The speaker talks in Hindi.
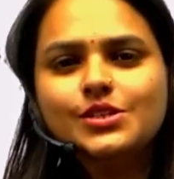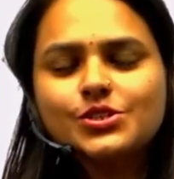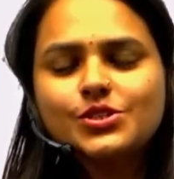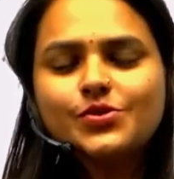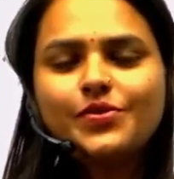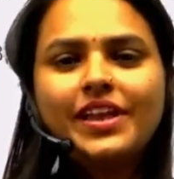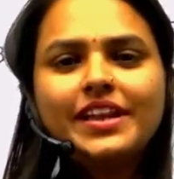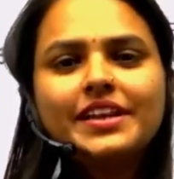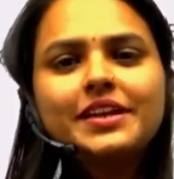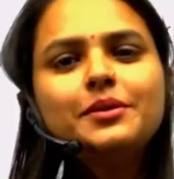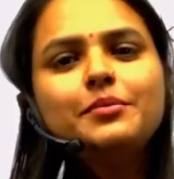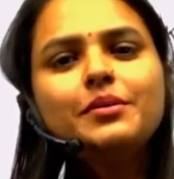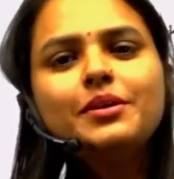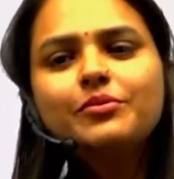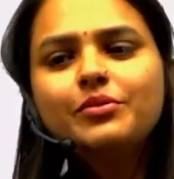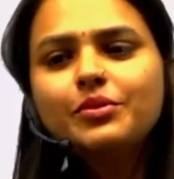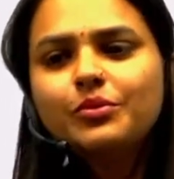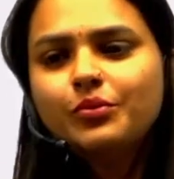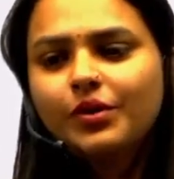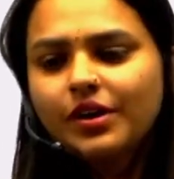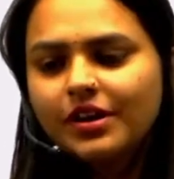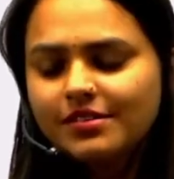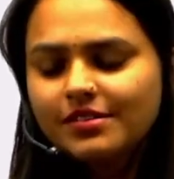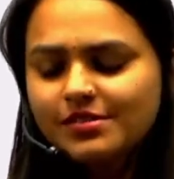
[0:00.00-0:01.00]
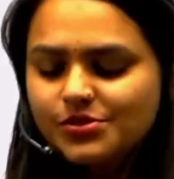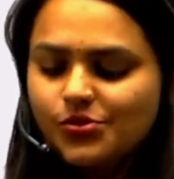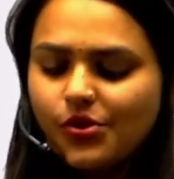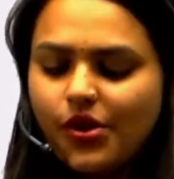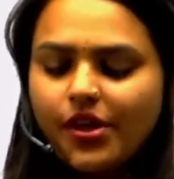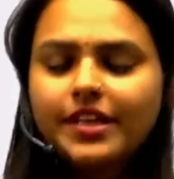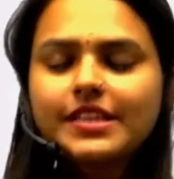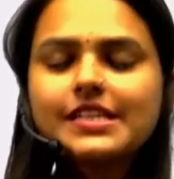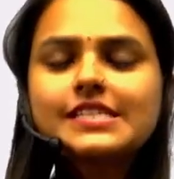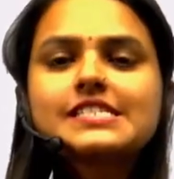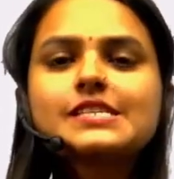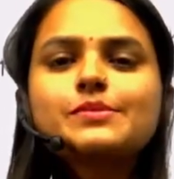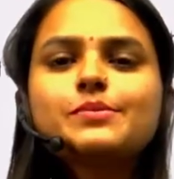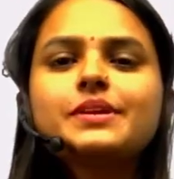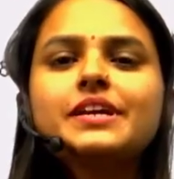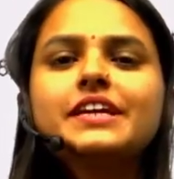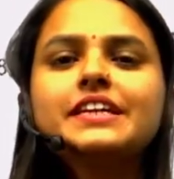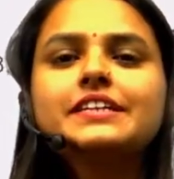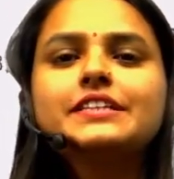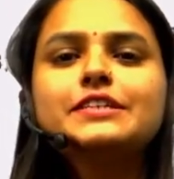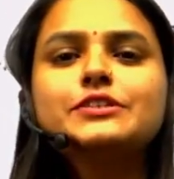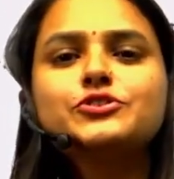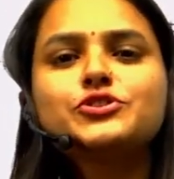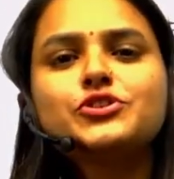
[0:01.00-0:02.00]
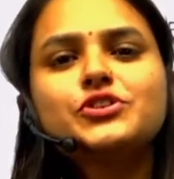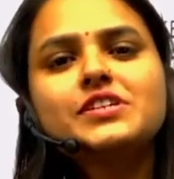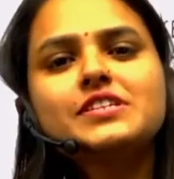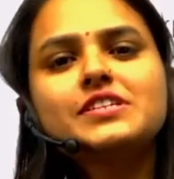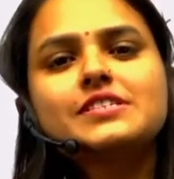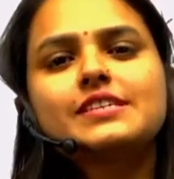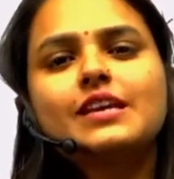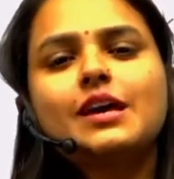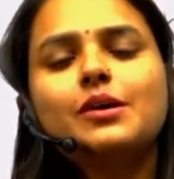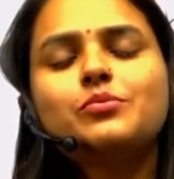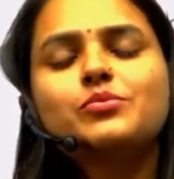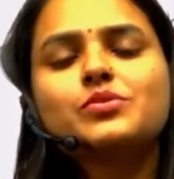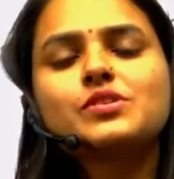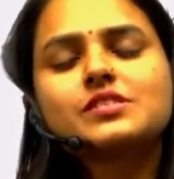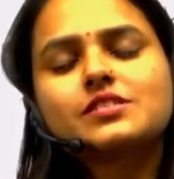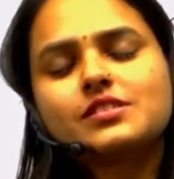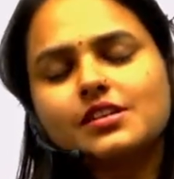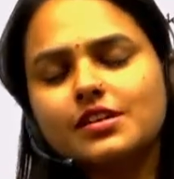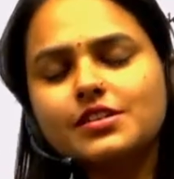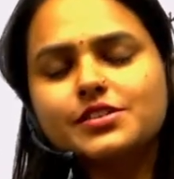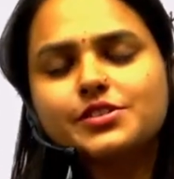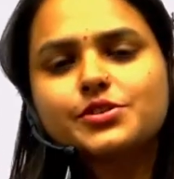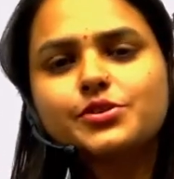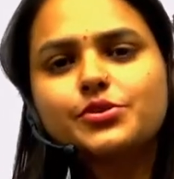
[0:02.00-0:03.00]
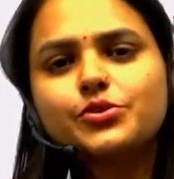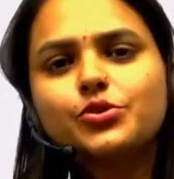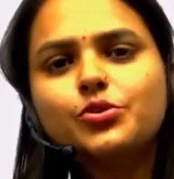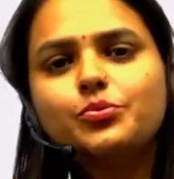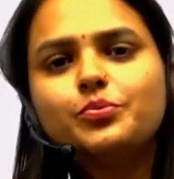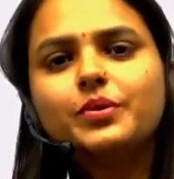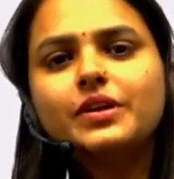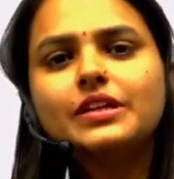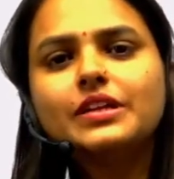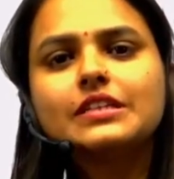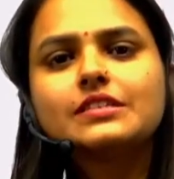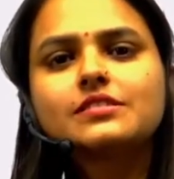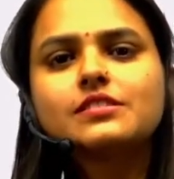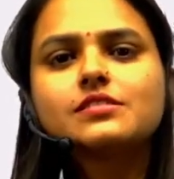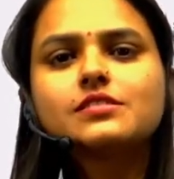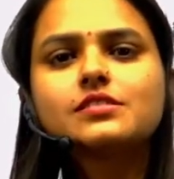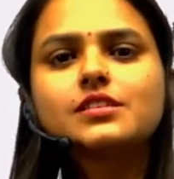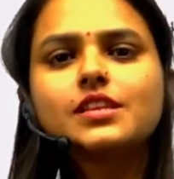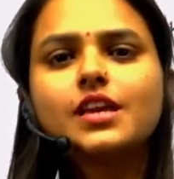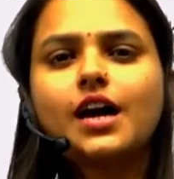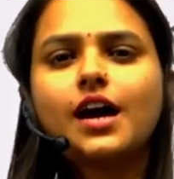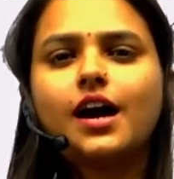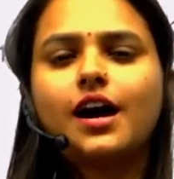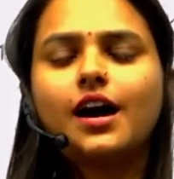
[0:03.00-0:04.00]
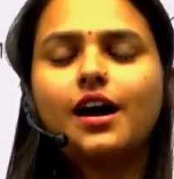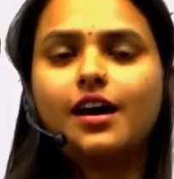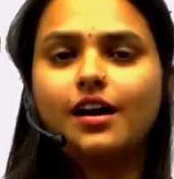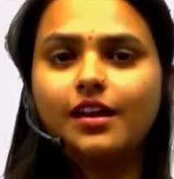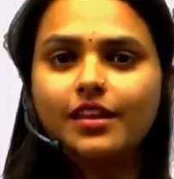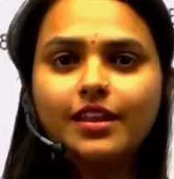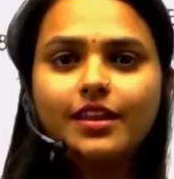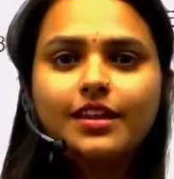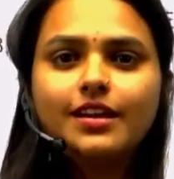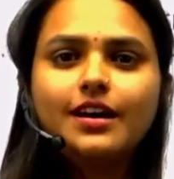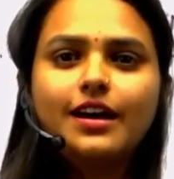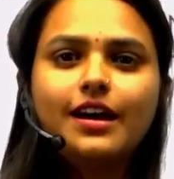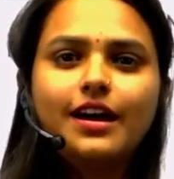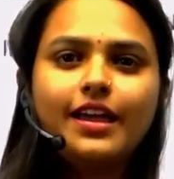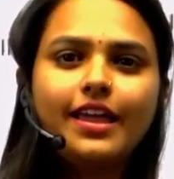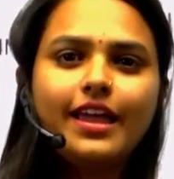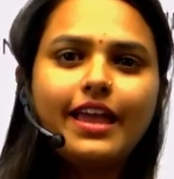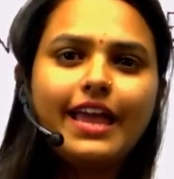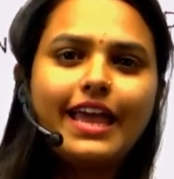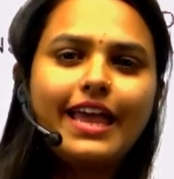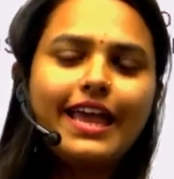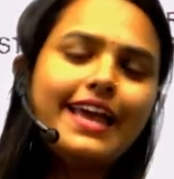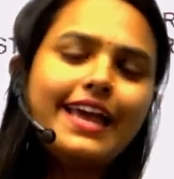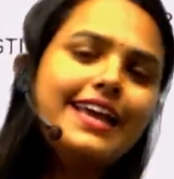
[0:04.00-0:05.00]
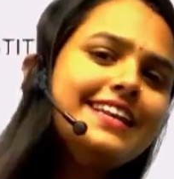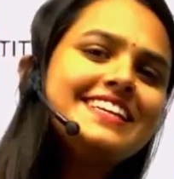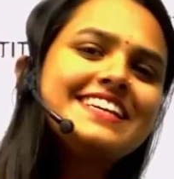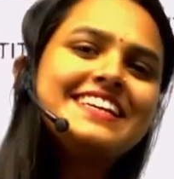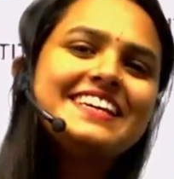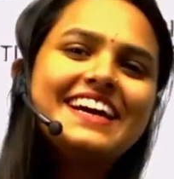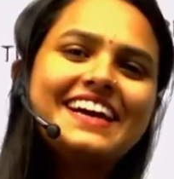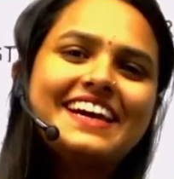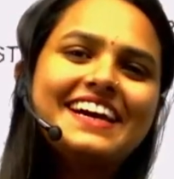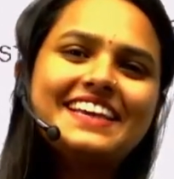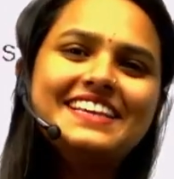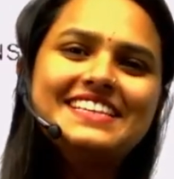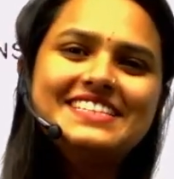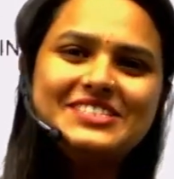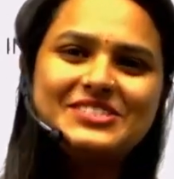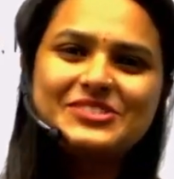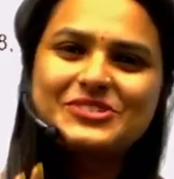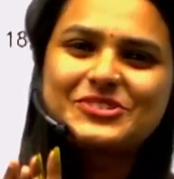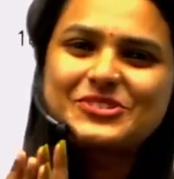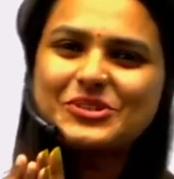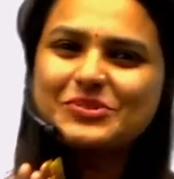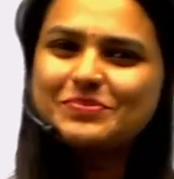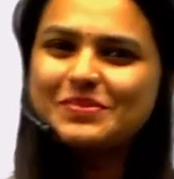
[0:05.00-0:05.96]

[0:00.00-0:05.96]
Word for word: वेलकम एवरीवन स्वागत है सभी का टीचिंग एग्जाम रिजल्ट के रूप दिस इज निहारिका एंड गाइस जो